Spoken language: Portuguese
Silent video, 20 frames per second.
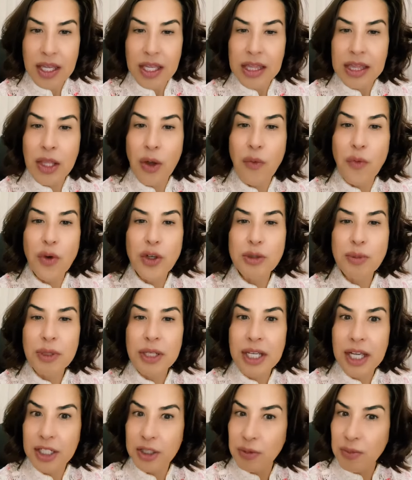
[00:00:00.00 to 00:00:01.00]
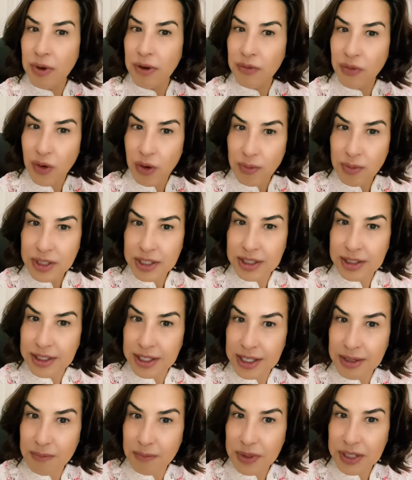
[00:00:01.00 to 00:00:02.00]
Então, vou explicar de uma forma
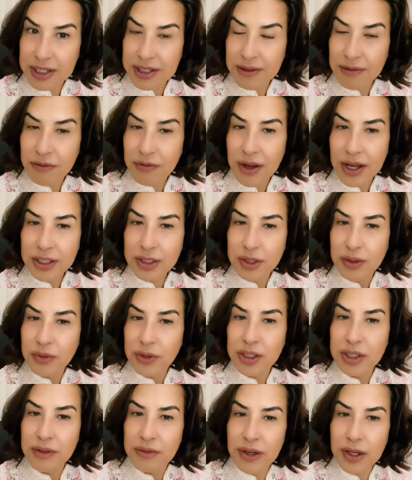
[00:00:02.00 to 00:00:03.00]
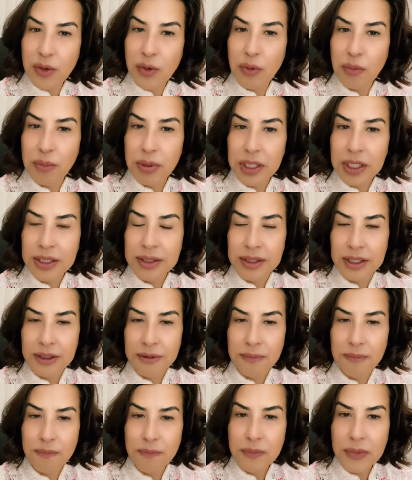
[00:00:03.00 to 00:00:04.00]
simples e fácil que você vai compreender.
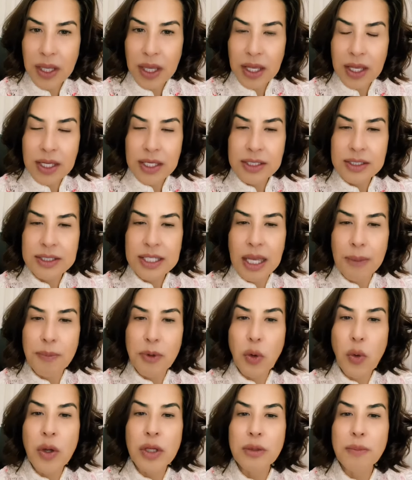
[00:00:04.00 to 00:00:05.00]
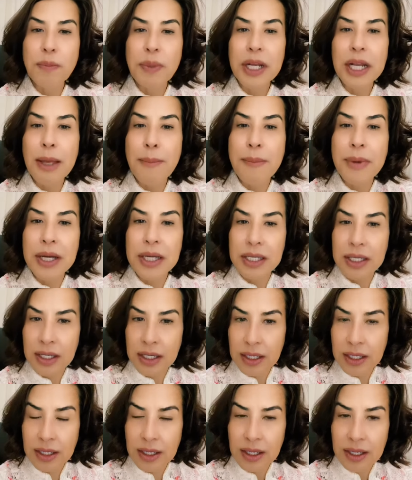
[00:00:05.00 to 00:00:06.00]
Sabe quando pela
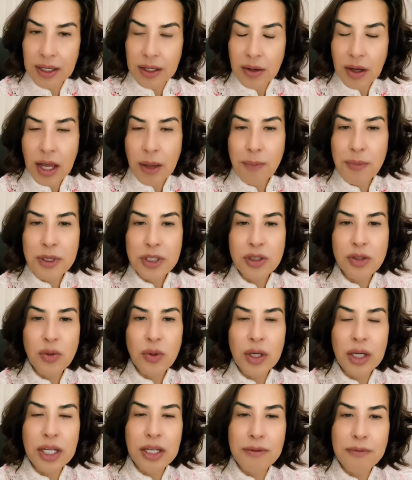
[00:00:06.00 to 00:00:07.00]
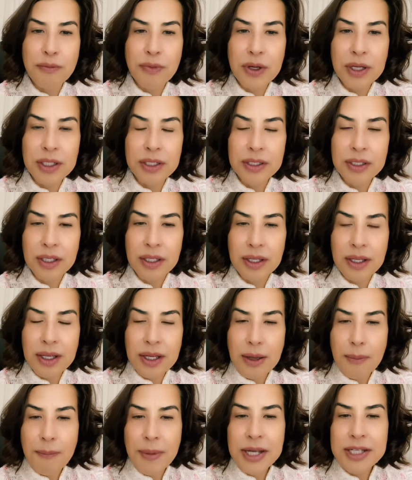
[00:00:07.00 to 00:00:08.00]
manhã a pessoa levanta,
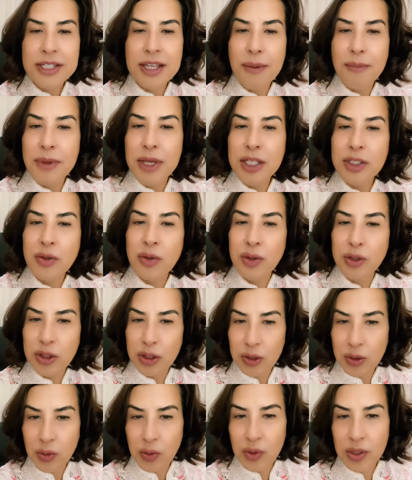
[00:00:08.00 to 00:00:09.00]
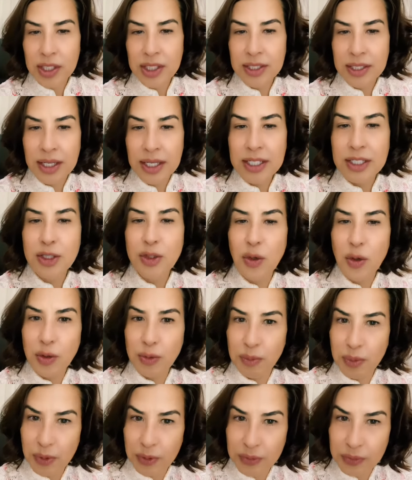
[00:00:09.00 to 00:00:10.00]
mas a mente continua ainda em
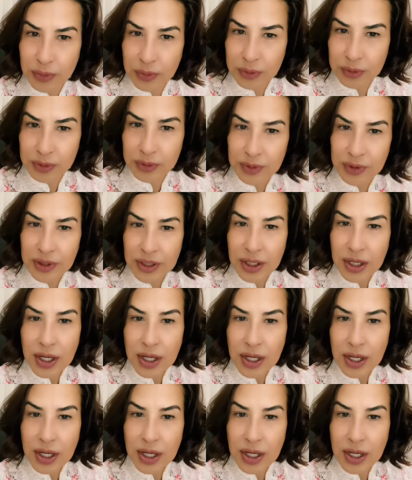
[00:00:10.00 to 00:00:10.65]
sono profundo?